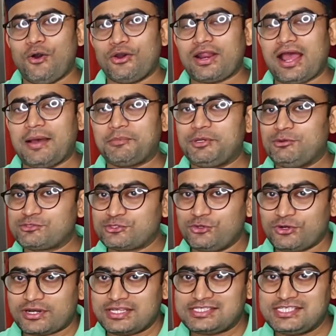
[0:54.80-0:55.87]
और आपने
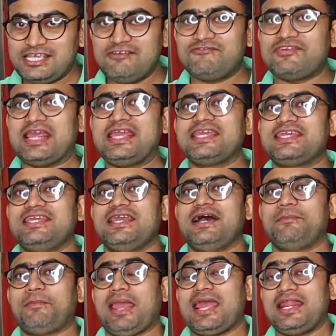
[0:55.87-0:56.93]
उसको रिसीव नहीं
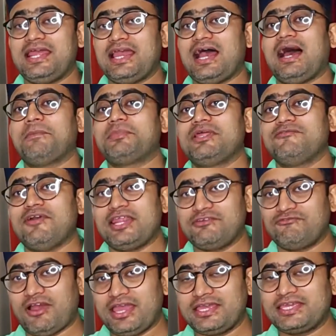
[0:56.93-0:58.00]
किया पहले आपने
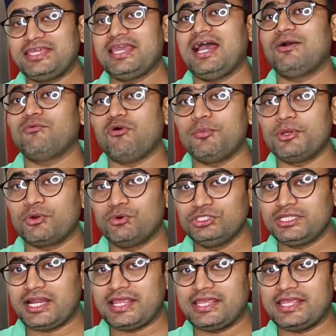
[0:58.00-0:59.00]
वेरीफाई किया वो भी खुद